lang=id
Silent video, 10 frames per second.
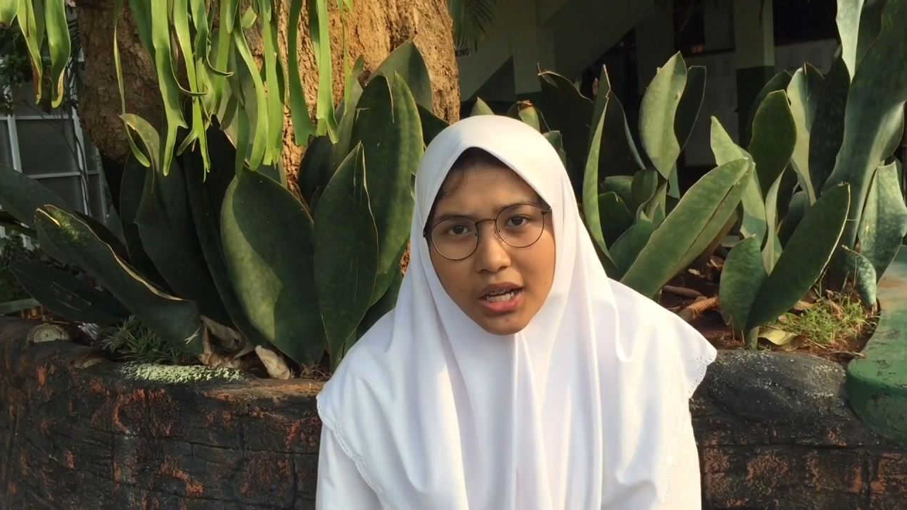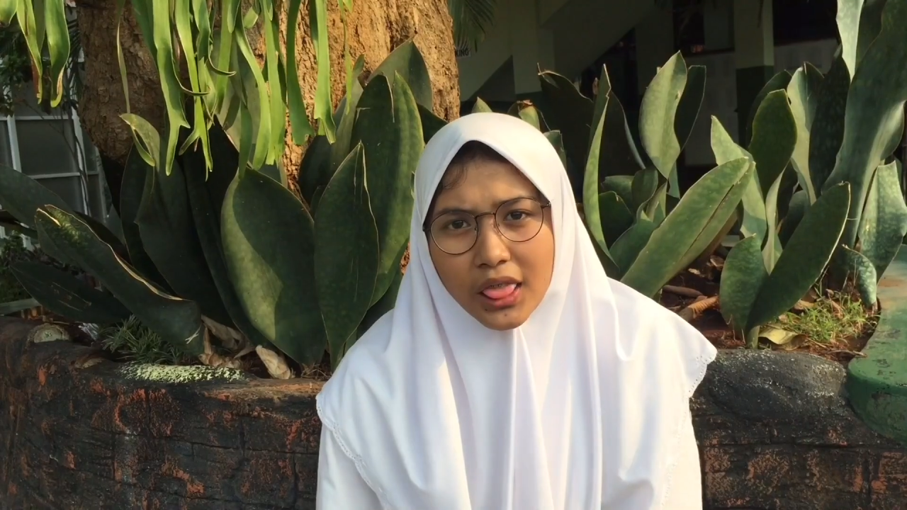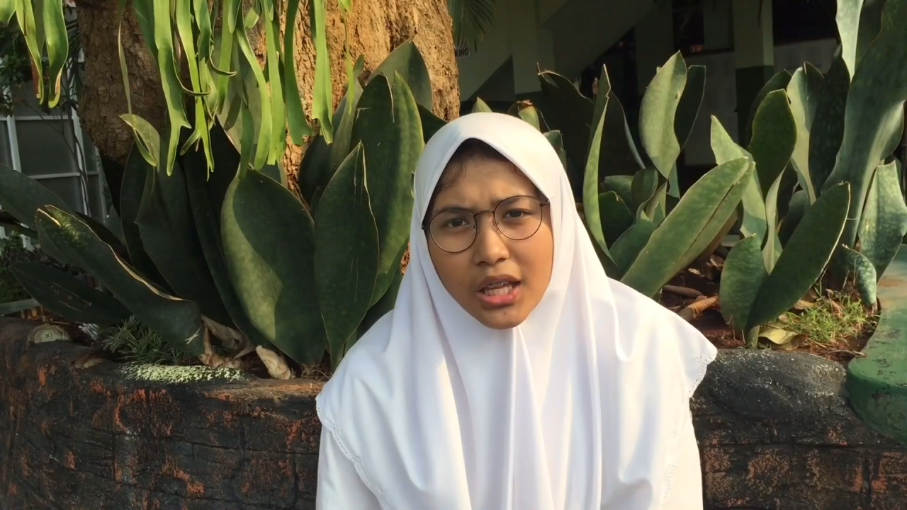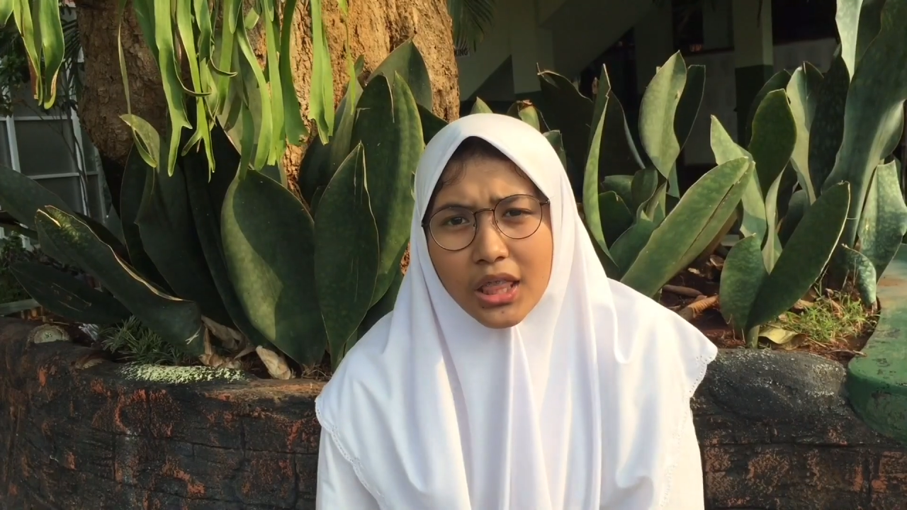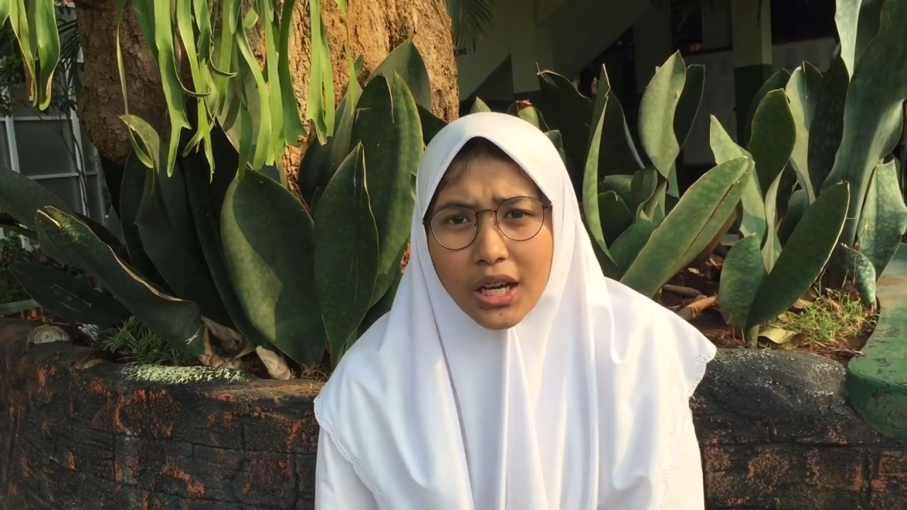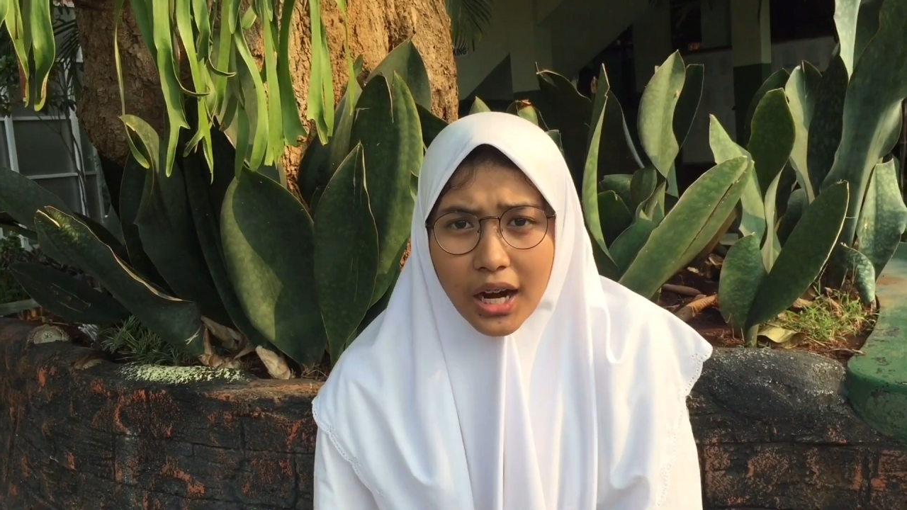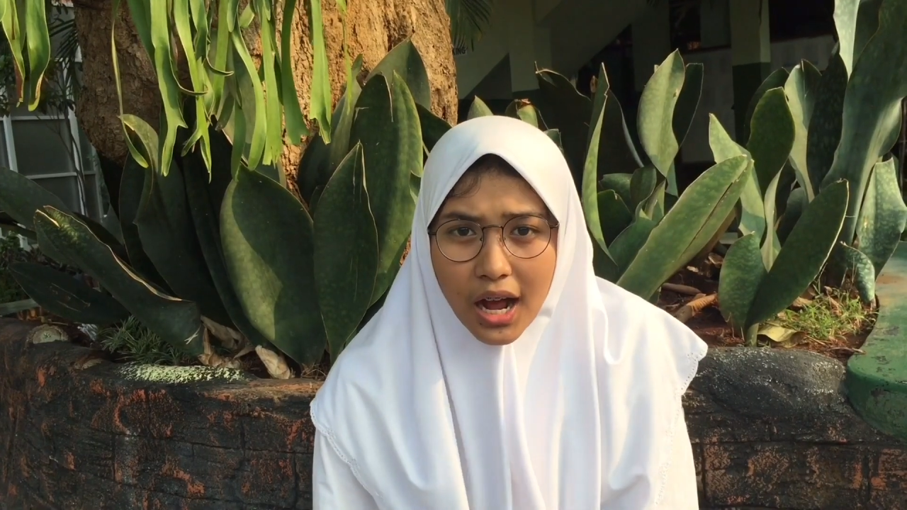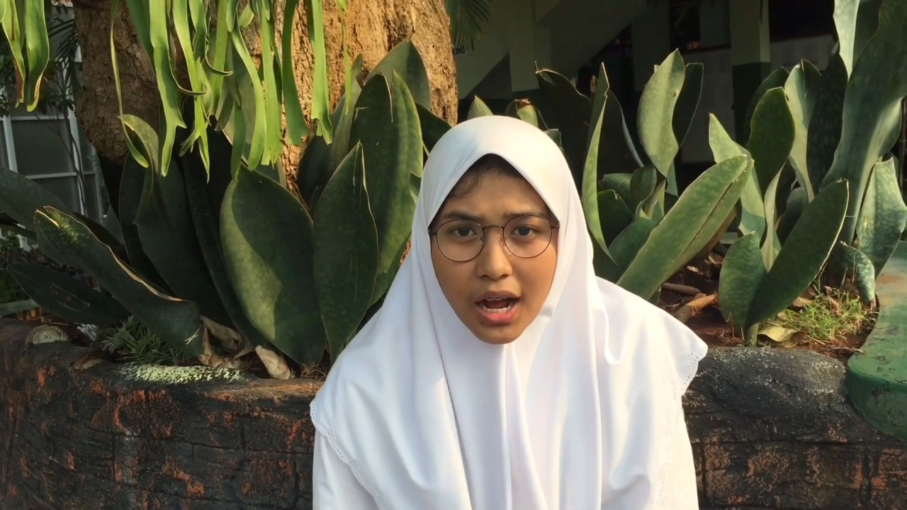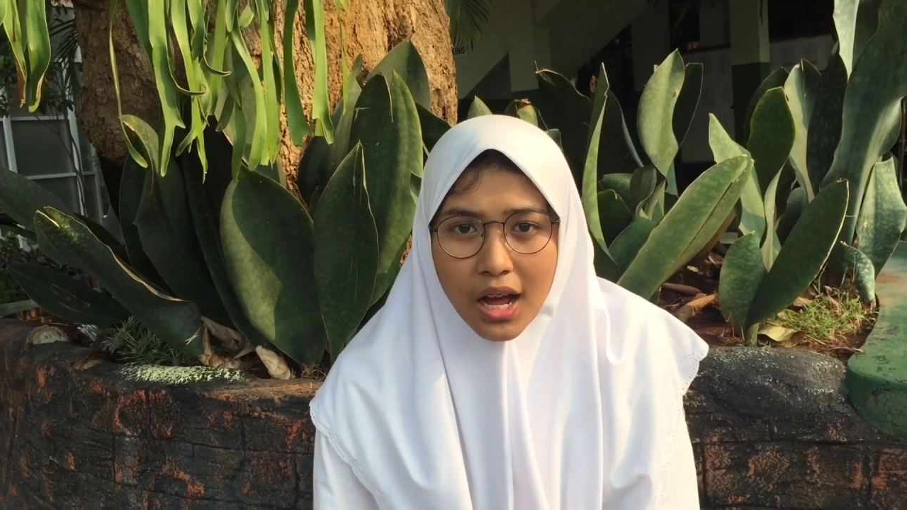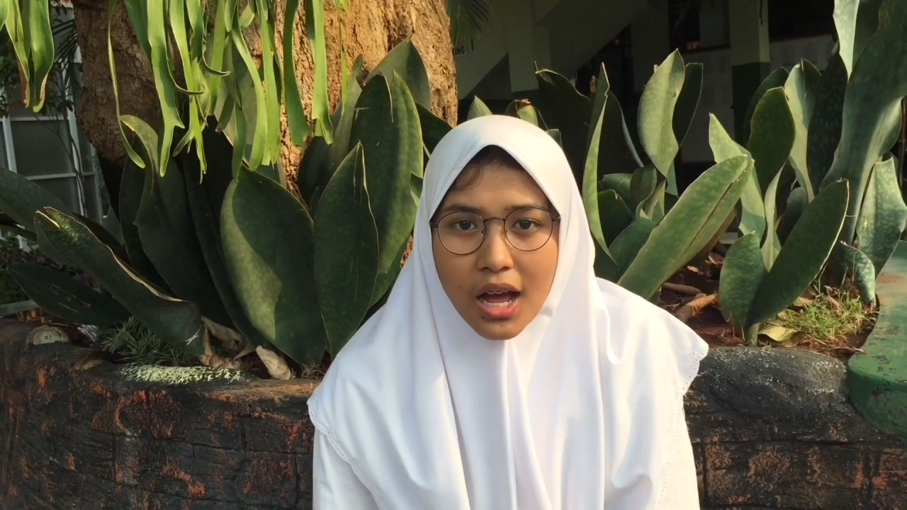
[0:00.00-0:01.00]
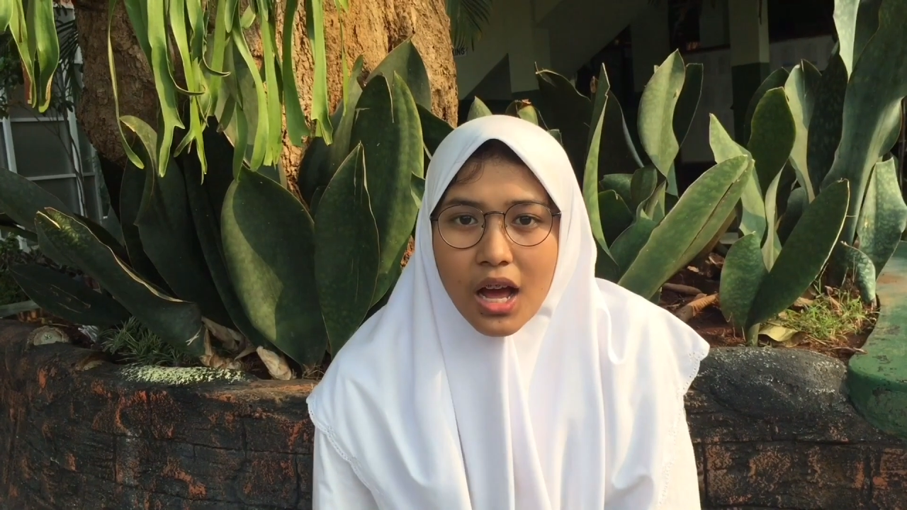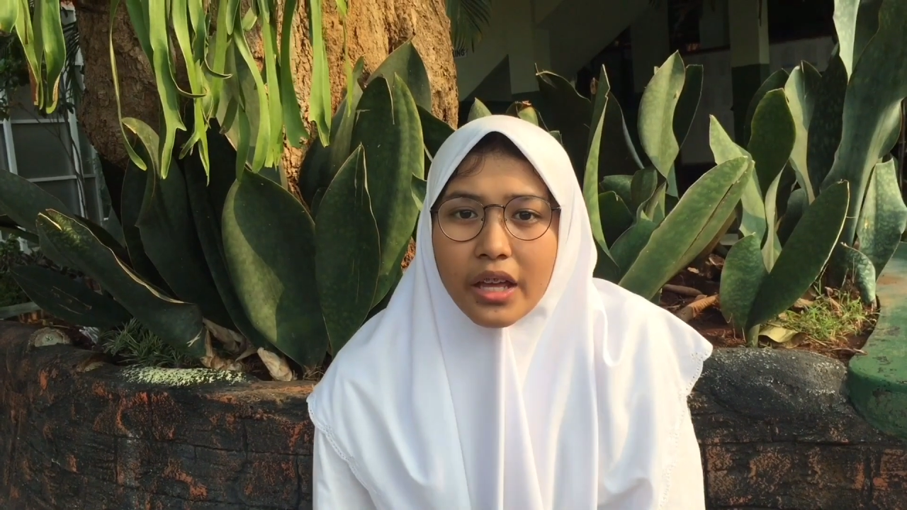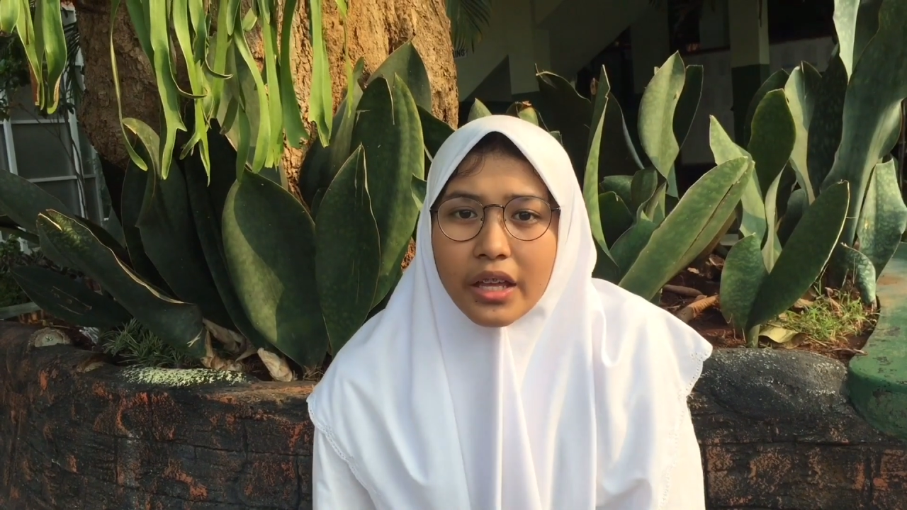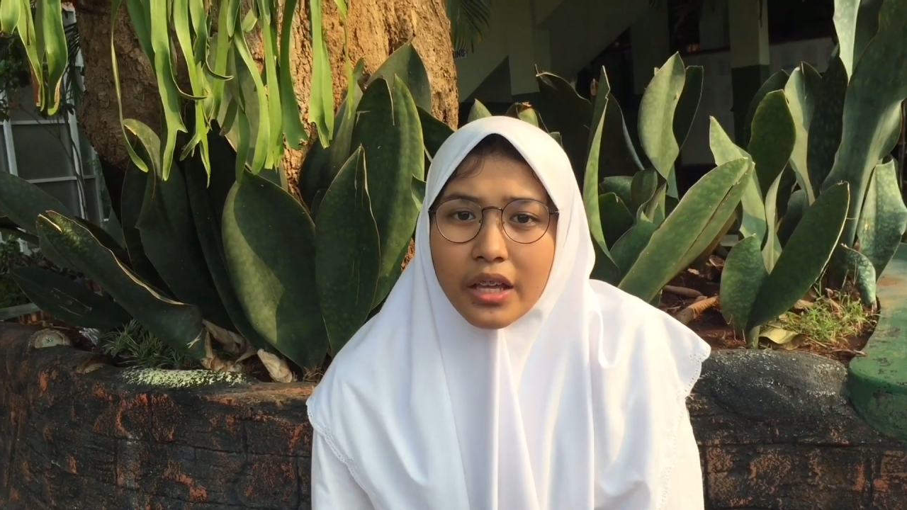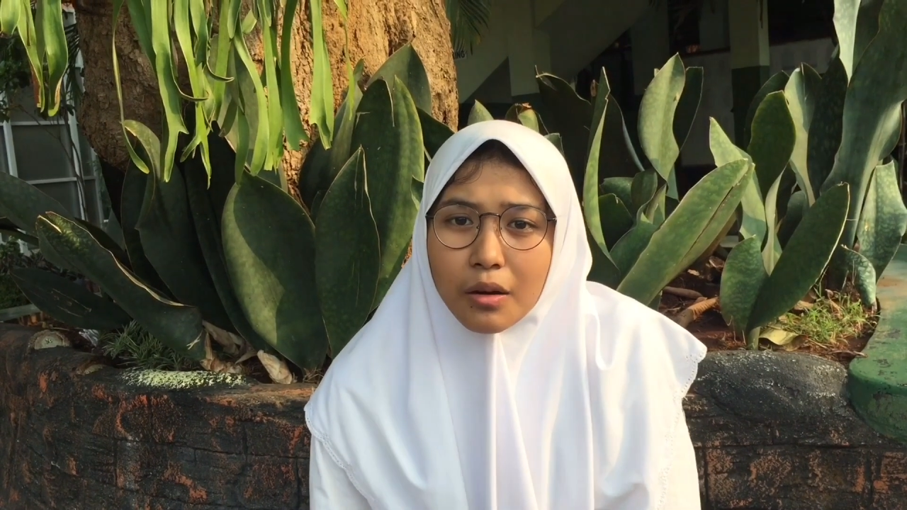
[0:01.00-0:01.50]
hente terang
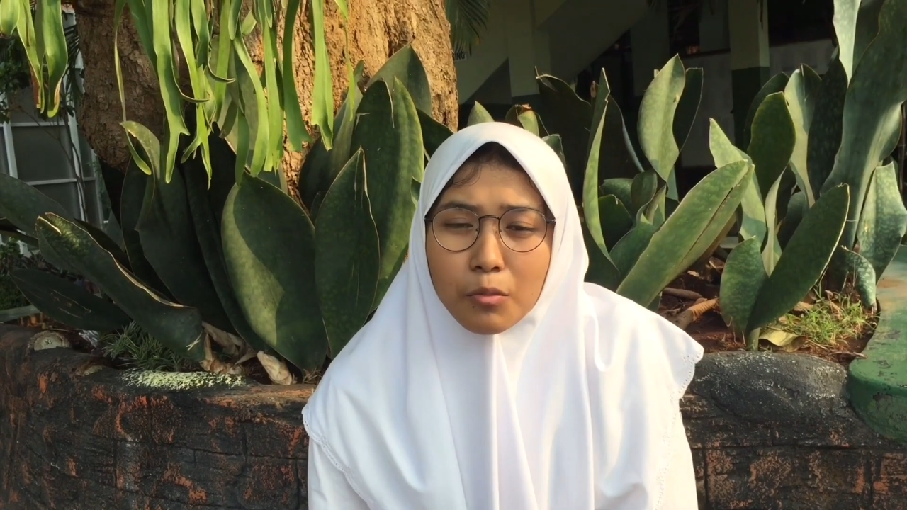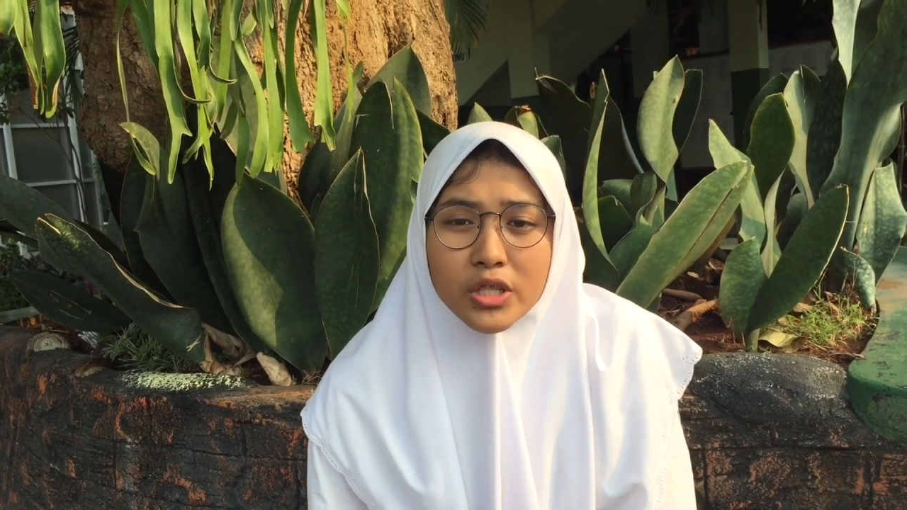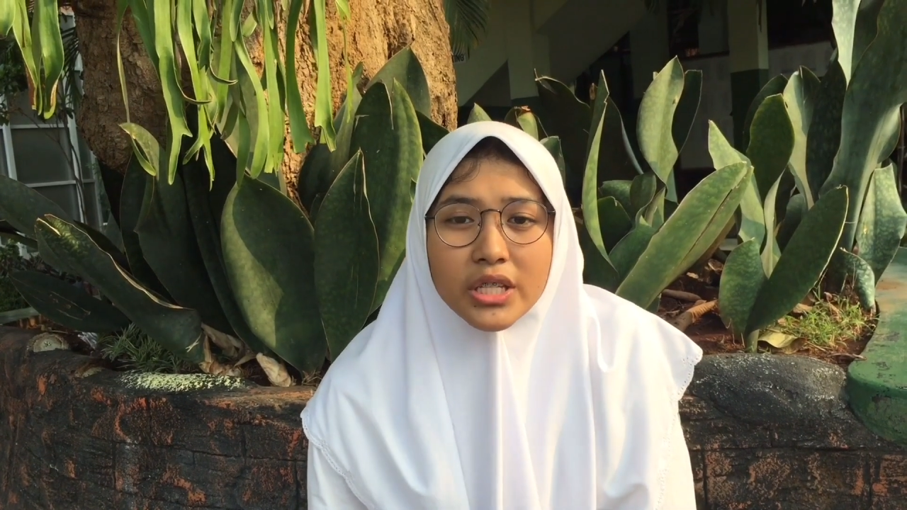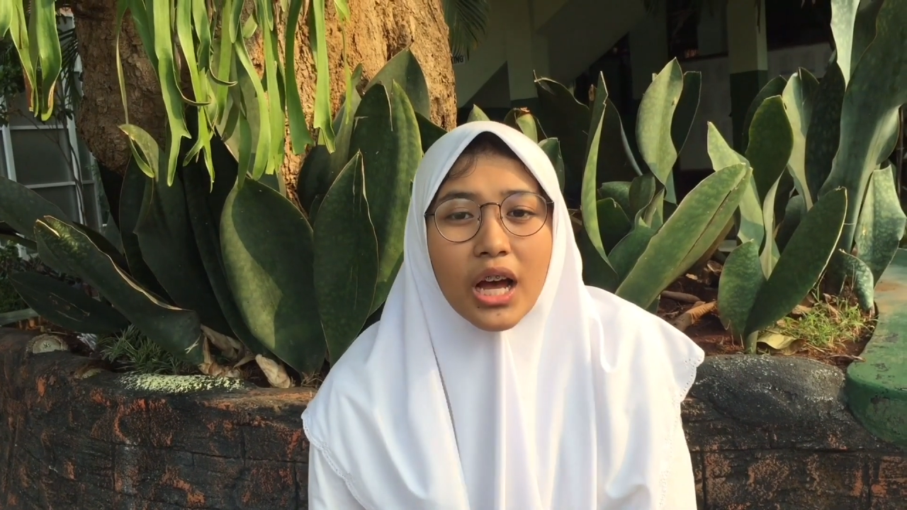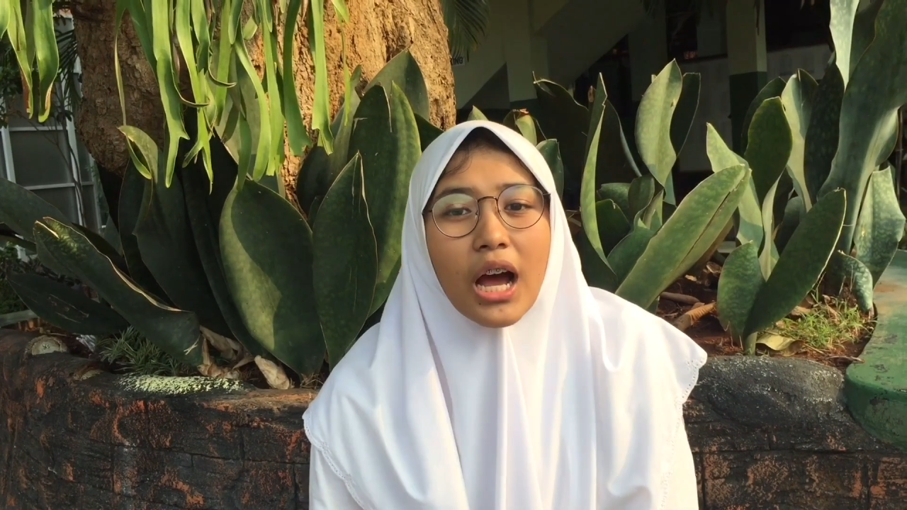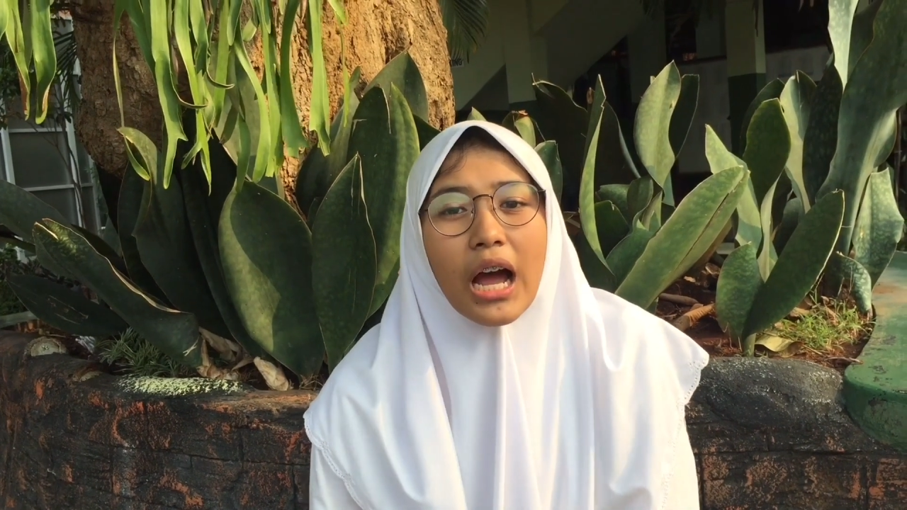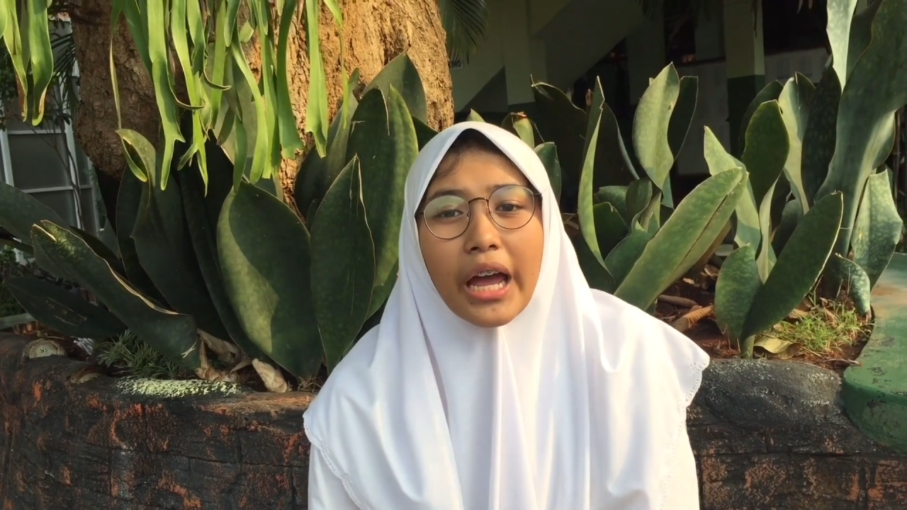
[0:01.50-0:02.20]
Yan mojang